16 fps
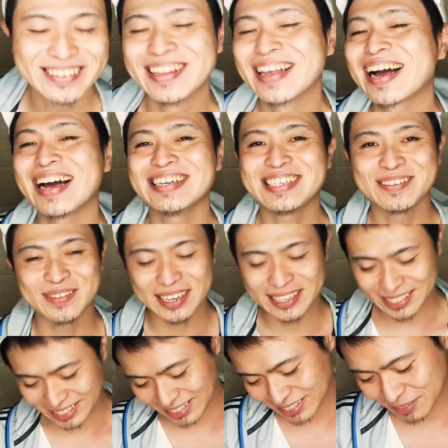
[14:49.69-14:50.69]
お願いしま
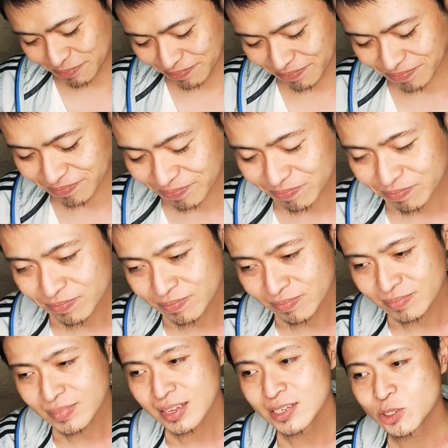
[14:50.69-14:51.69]
す。うん。
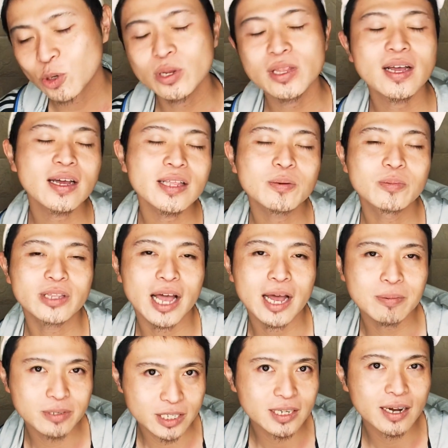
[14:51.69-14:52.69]
それだけでもだい
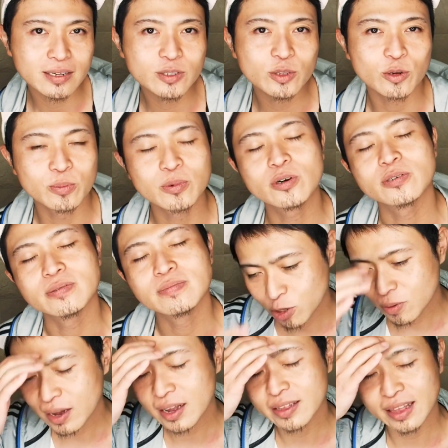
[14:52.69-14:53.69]
ぶ違うと思う。とい
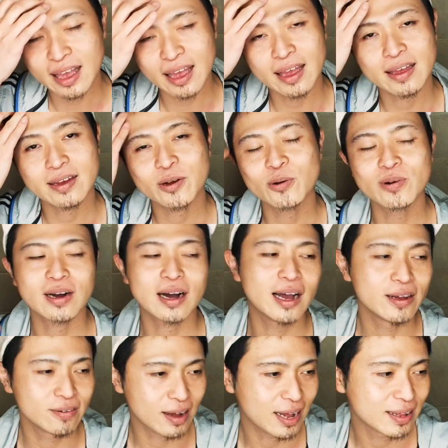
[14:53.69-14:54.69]
うわけで、今
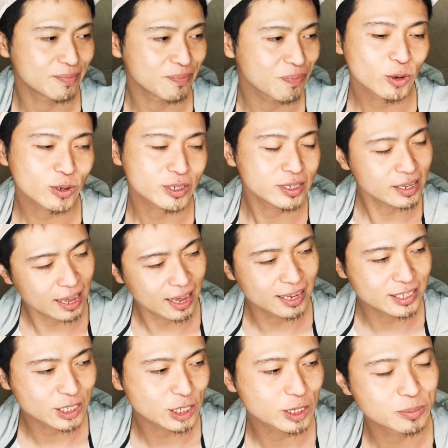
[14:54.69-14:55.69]
回は特に
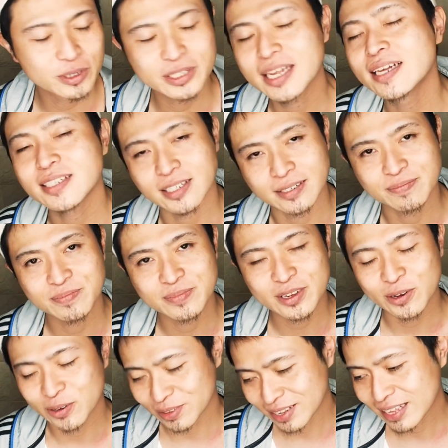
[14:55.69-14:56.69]
編集もせず、
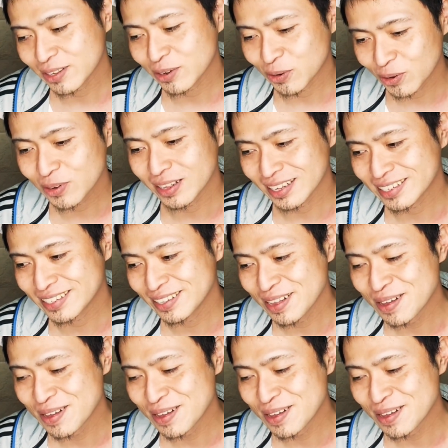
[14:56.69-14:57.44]
こんなところです。